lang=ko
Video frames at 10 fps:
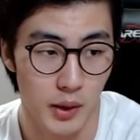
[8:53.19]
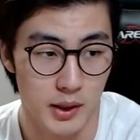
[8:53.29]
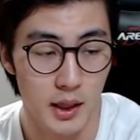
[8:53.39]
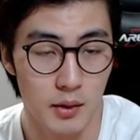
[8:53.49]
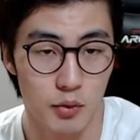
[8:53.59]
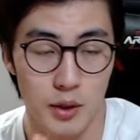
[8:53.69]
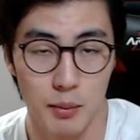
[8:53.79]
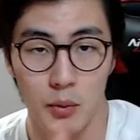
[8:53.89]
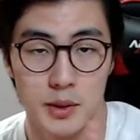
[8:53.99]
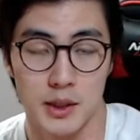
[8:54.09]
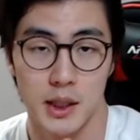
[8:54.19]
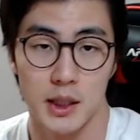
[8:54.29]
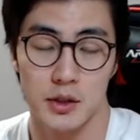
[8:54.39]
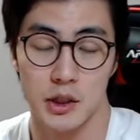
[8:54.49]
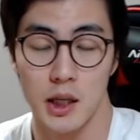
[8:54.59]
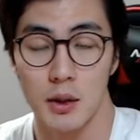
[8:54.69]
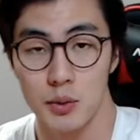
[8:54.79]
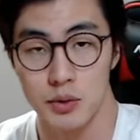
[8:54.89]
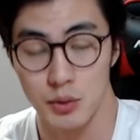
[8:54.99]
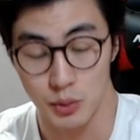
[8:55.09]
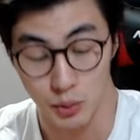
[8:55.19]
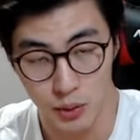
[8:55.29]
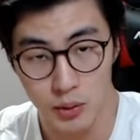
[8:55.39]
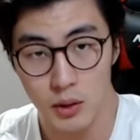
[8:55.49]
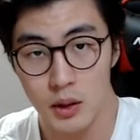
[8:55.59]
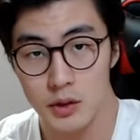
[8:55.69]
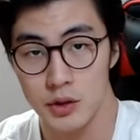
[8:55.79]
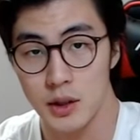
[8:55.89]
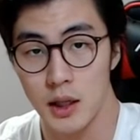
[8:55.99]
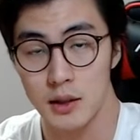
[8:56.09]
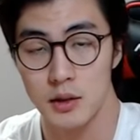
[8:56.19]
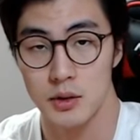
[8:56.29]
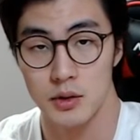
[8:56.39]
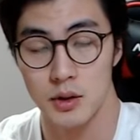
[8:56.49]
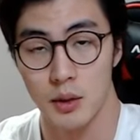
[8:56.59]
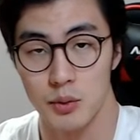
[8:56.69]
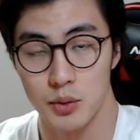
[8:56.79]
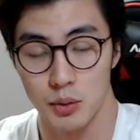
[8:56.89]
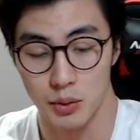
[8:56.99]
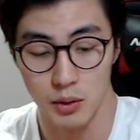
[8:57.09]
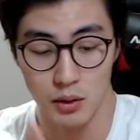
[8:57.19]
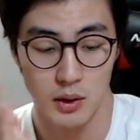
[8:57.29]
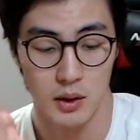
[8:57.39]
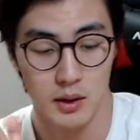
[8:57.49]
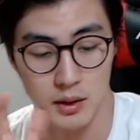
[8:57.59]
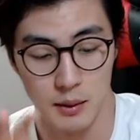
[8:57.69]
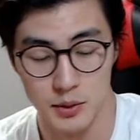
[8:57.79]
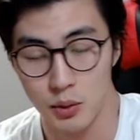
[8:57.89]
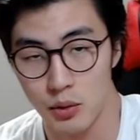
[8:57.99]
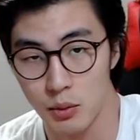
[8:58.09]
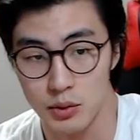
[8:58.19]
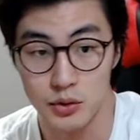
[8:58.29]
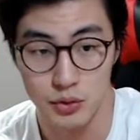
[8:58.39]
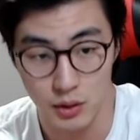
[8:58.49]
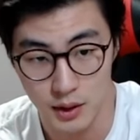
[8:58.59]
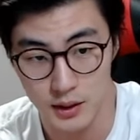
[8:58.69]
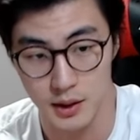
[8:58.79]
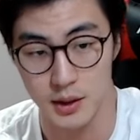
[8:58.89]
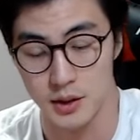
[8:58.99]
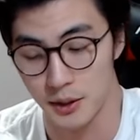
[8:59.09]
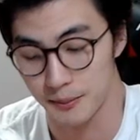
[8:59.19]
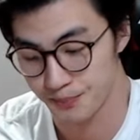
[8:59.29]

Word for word: 왜냐, 우리 몸 자체가 진화론적으로 진화를 진화론적으로 남성 호르몬을 줄였다는 얘기죠.